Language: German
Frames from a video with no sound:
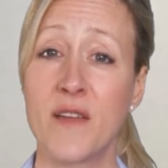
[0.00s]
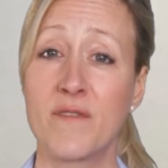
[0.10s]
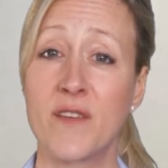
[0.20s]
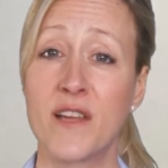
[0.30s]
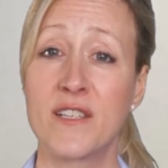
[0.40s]

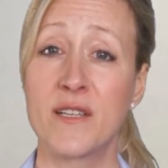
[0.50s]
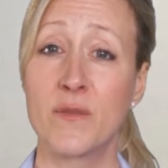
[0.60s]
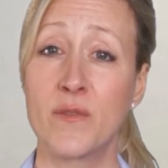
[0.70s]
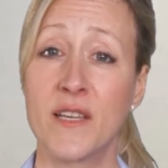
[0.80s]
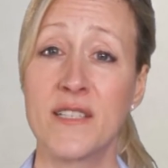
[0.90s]

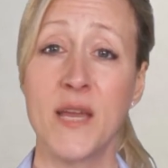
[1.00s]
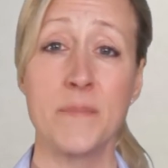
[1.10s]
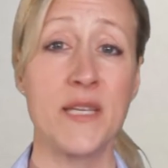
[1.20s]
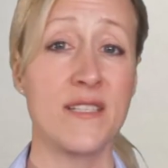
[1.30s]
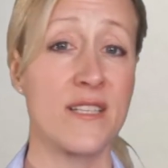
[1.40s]
aufleuchtet und das
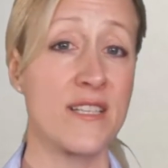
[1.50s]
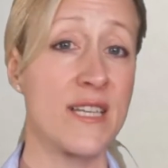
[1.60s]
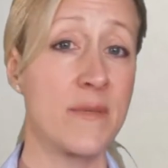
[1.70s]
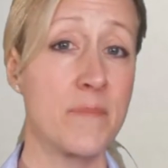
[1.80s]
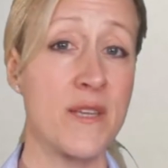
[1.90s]

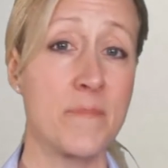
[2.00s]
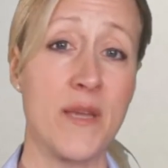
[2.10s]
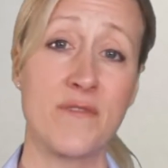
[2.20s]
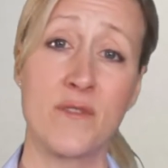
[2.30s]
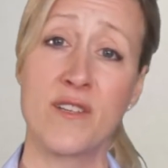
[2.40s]
ABS-System nicht
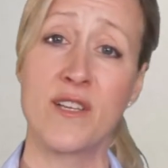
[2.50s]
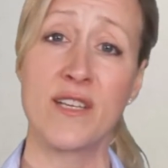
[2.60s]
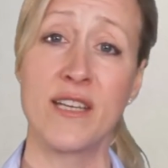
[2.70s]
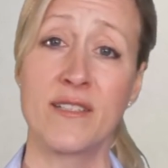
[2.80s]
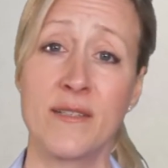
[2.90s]
mehr
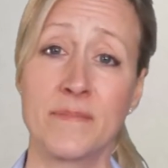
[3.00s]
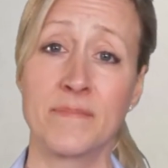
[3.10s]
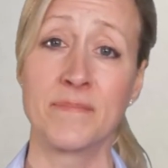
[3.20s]
funktioniert.